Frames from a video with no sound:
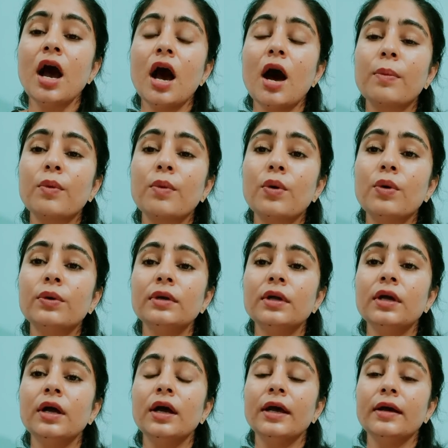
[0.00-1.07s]
आपको
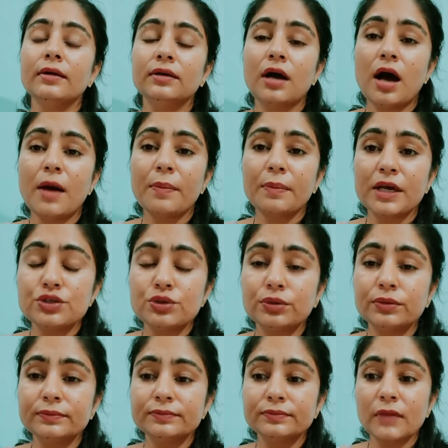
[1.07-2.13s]
आपके जो
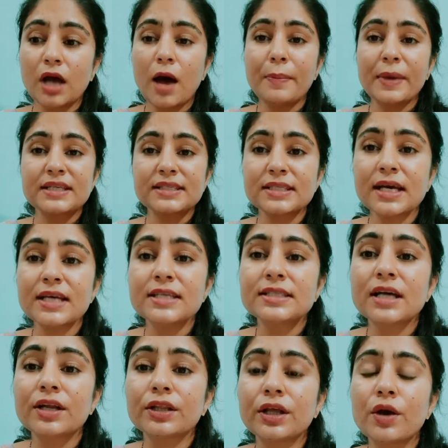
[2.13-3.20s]
आप एक्सरसाइज
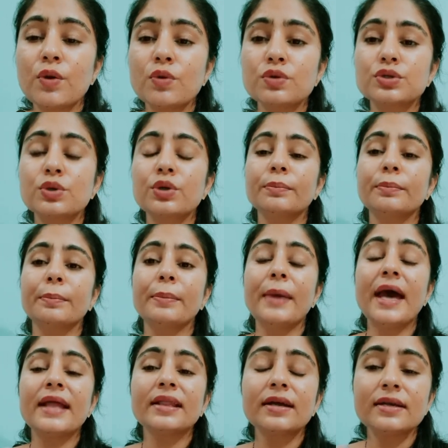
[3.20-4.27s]
करते हो उसको
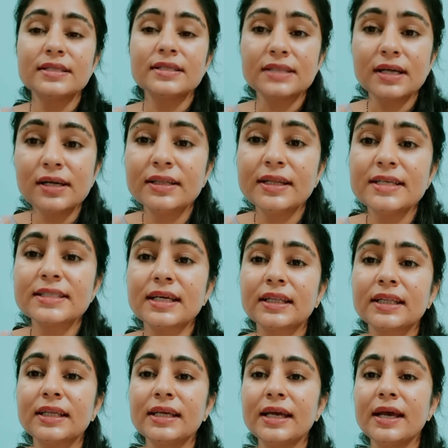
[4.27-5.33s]
बेहतर रिजल्ट दे
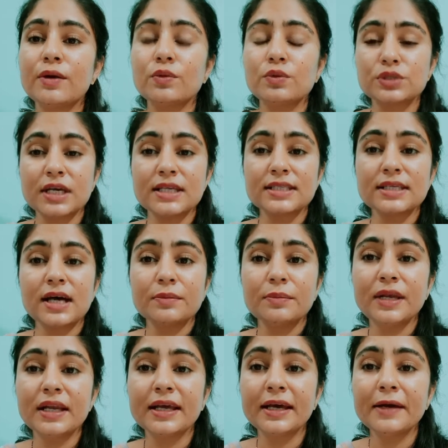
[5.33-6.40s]
सकती हैं उसके साथ
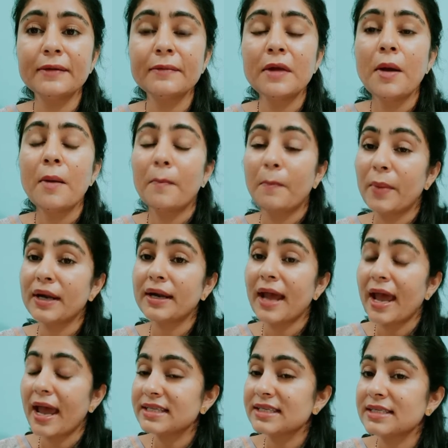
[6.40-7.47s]
मिलके
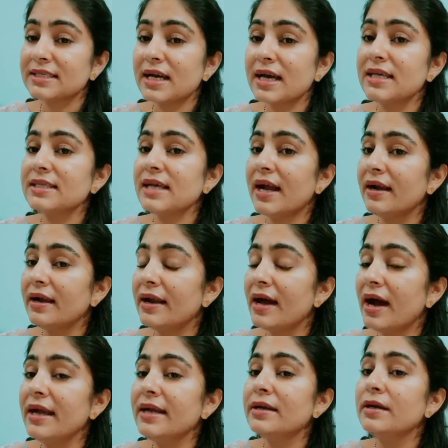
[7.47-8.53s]
बट एक्सरसाइज एंड
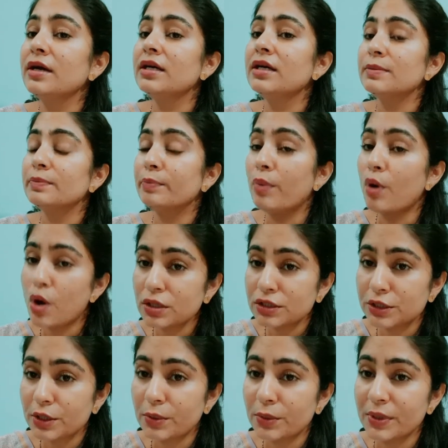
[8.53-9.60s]
डाइट बहुत
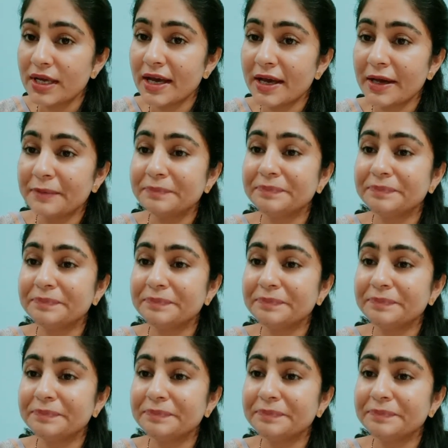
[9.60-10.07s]
ज़रूरी है